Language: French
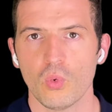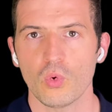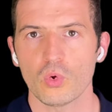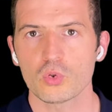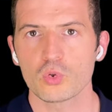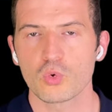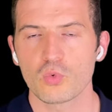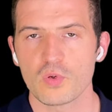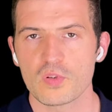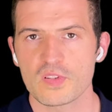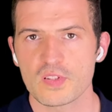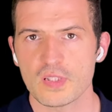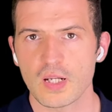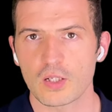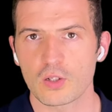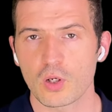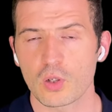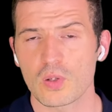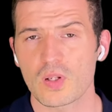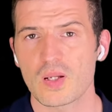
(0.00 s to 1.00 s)
On retrouve aussi
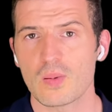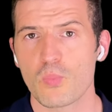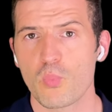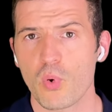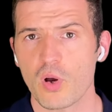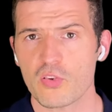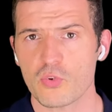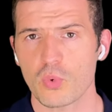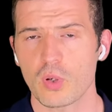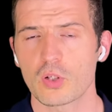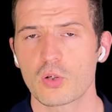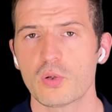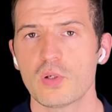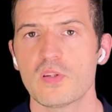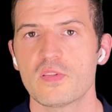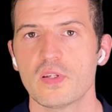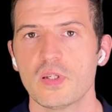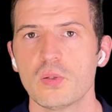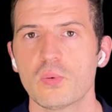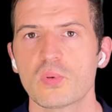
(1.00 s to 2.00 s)
l'alcool dans les boissons
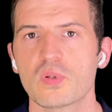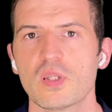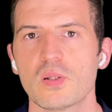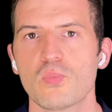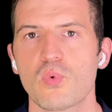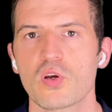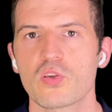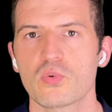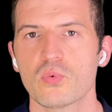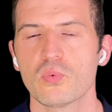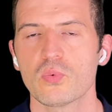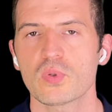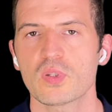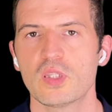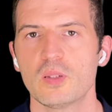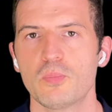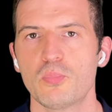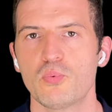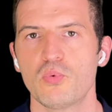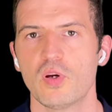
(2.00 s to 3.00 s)
alcoolisées, donc des boissons
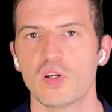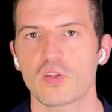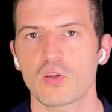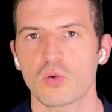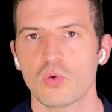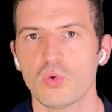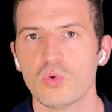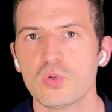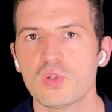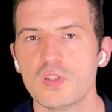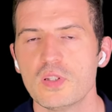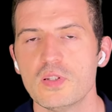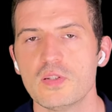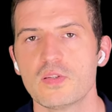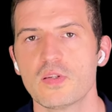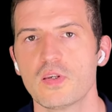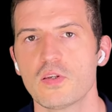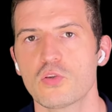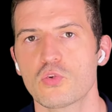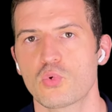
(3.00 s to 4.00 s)
qui pouvaient être
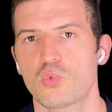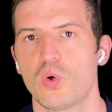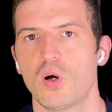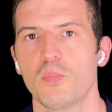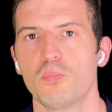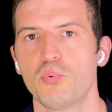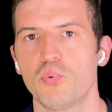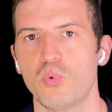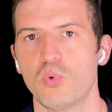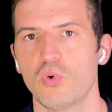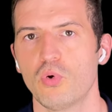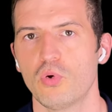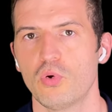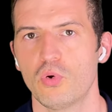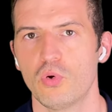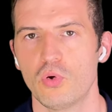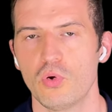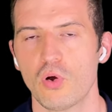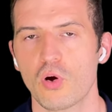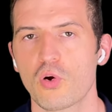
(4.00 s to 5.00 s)
utilisées soit pour
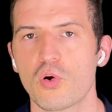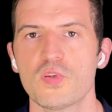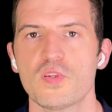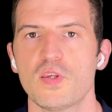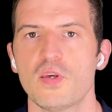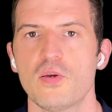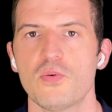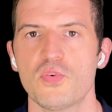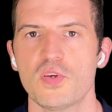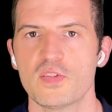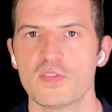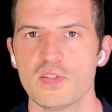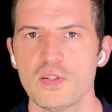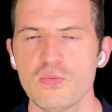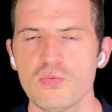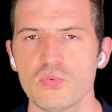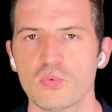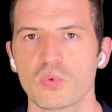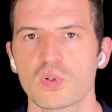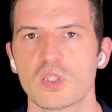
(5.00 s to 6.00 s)
euh, leur côté
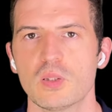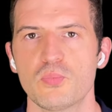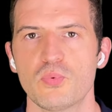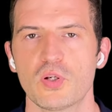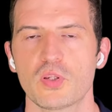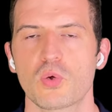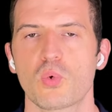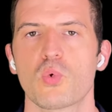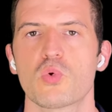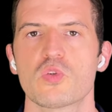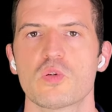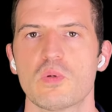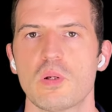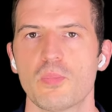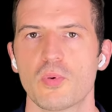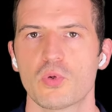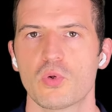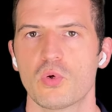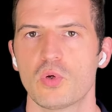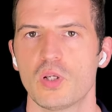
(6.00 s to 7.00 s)
festif, donc qui pouvaient être consommées
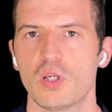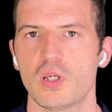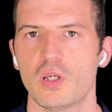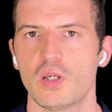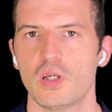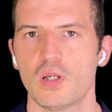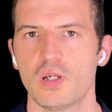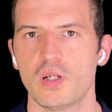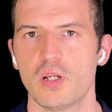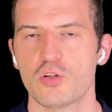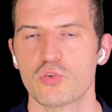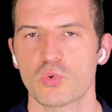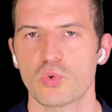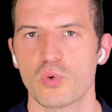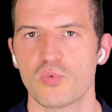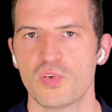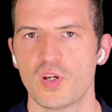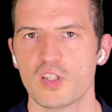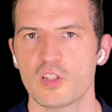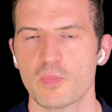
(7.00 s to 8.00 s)
pendant les, les jours
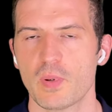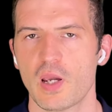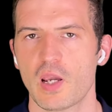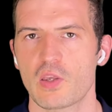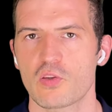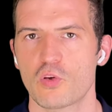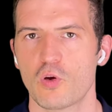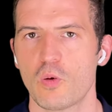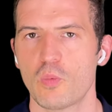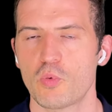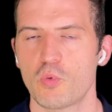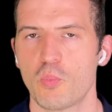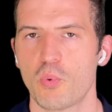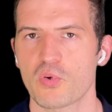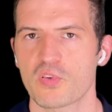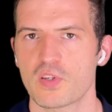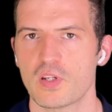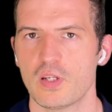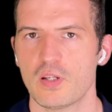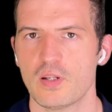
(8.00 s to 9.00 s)
de fête par exemple, ou
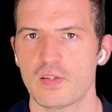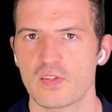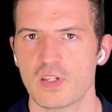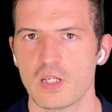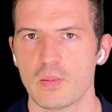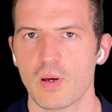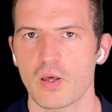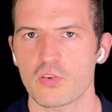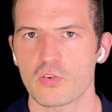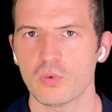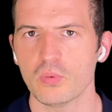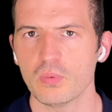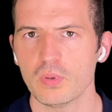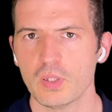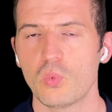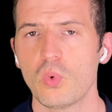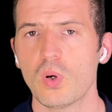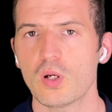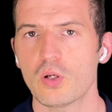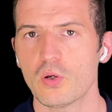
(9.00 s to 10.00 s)
pour les célébrations,
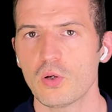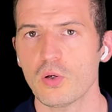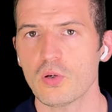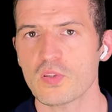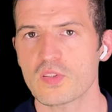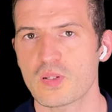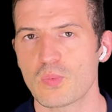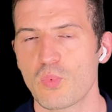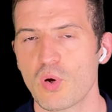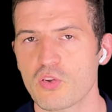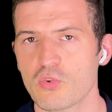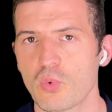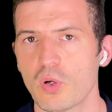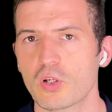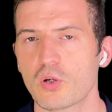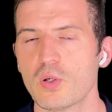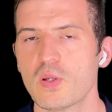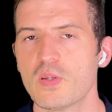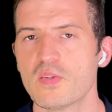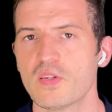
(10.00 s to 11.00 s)
ou alors ces boissons
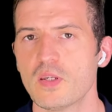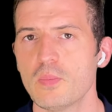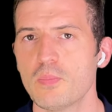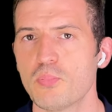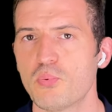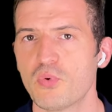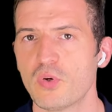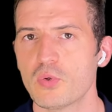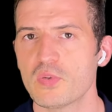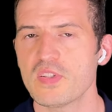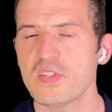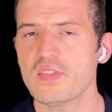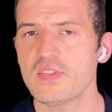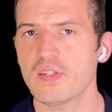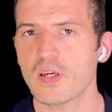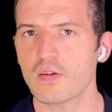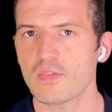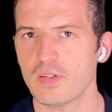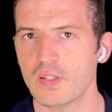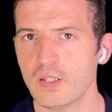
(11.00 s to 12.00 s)
alcoolisées pouvaient aussi
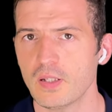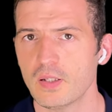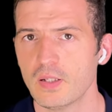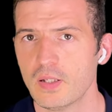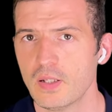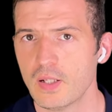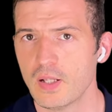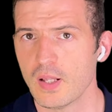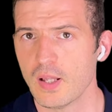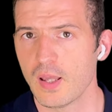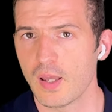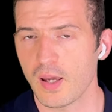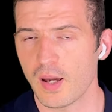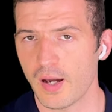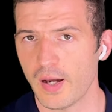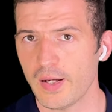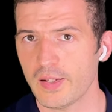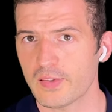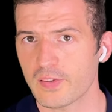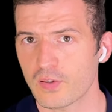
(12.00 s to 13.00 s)
servir
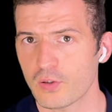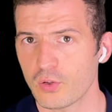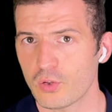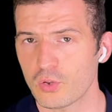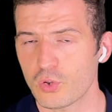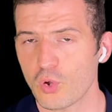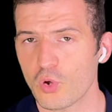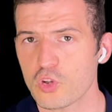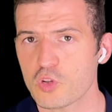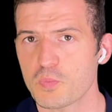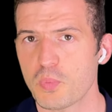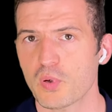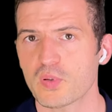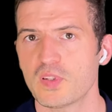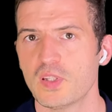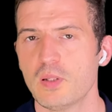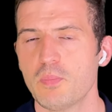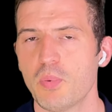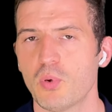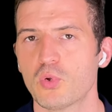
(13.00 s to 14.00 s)
à être euh,
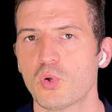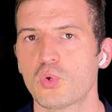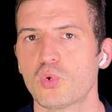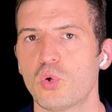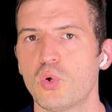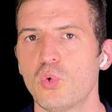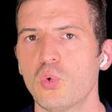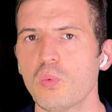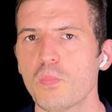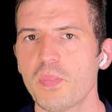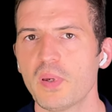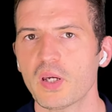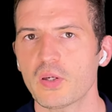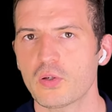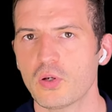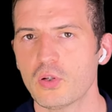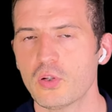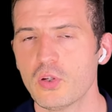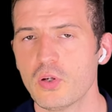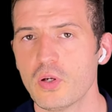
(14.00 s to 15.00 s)
transportées pendant de longues
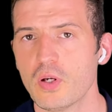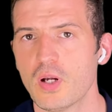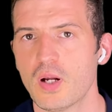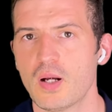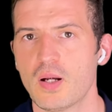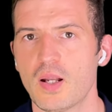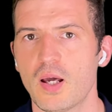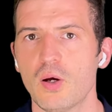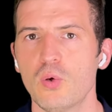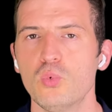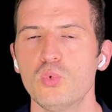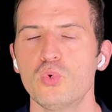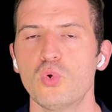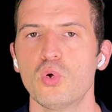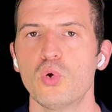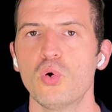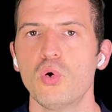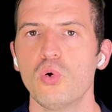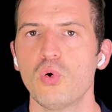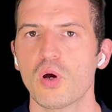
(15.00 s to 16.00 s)
périodes, là où de
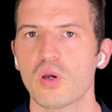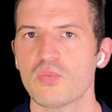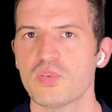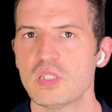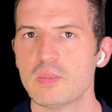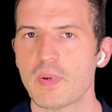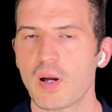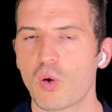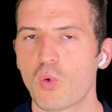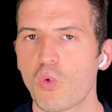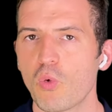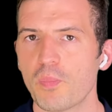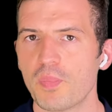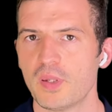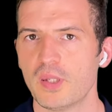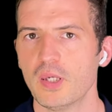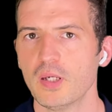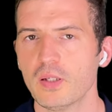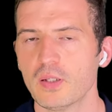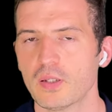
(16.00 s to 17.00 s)
l'eau aurait fini par
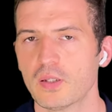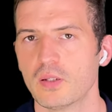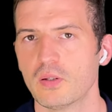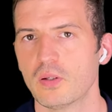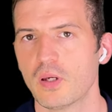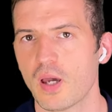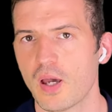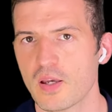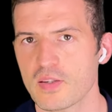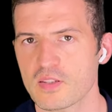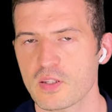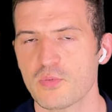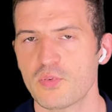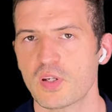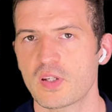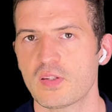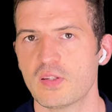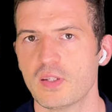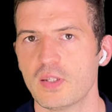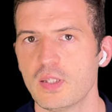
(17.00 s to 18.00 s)
croupir, à
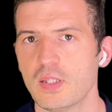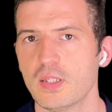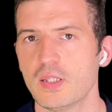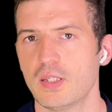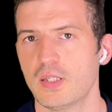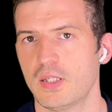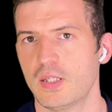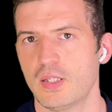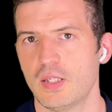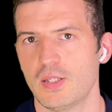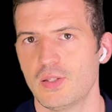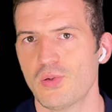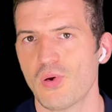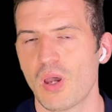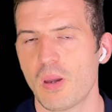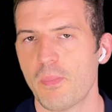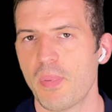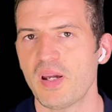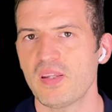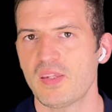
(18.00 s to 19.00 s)
s'infecter et
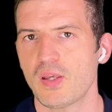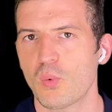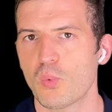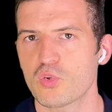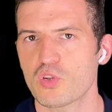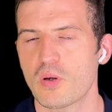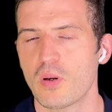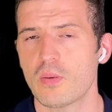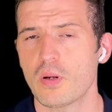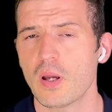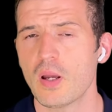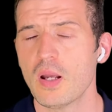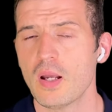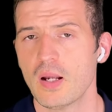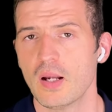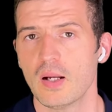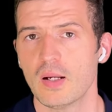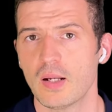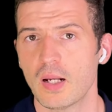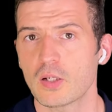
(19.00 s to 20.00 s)
n'aurait pas été consommable.
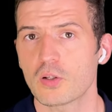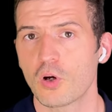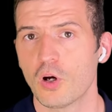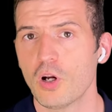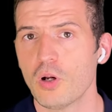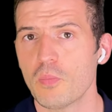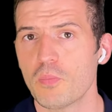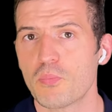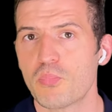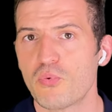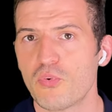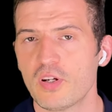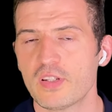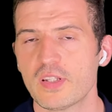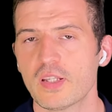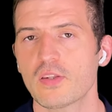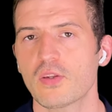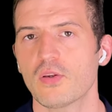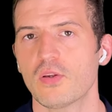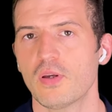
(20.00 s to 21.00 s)
L'alcool pouvait
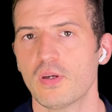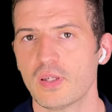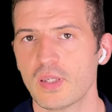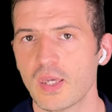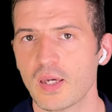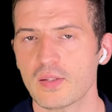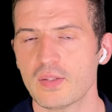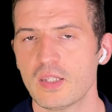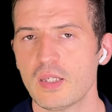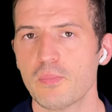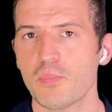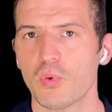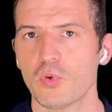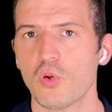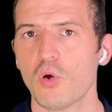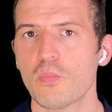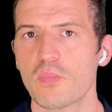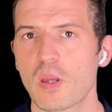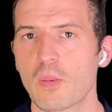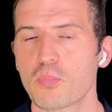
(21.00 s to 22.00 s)
être gardé
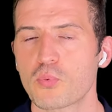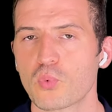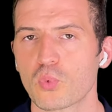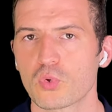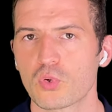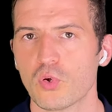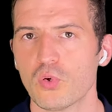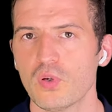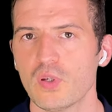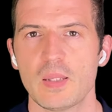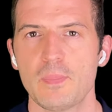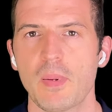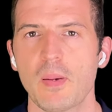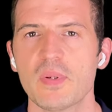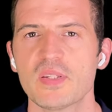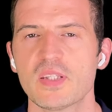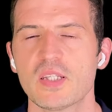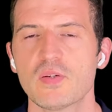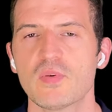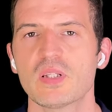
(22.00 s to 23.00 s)
pendant bien plus longtemps et
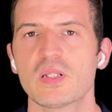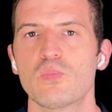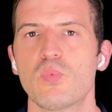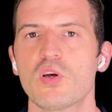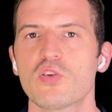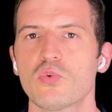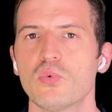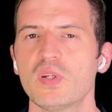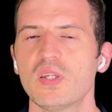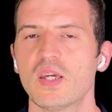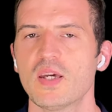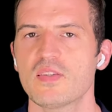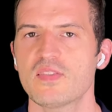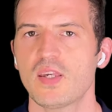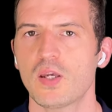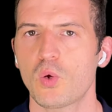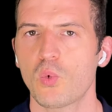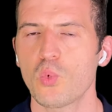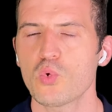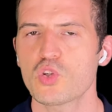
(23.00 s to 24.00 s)
permettait d'avoir des boissons qui
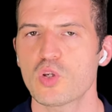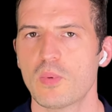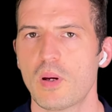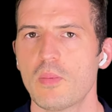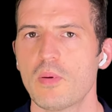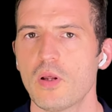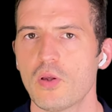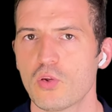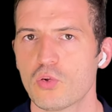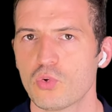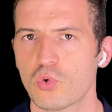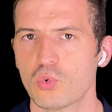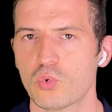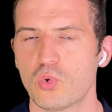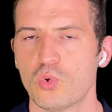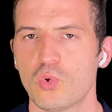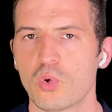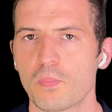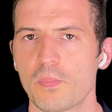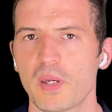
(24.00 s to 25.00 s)
restaient consommables sur
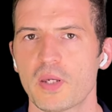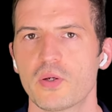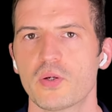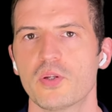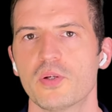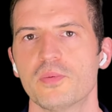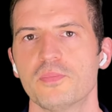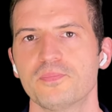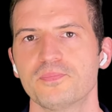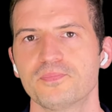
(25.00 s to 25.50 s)
de longues périodes.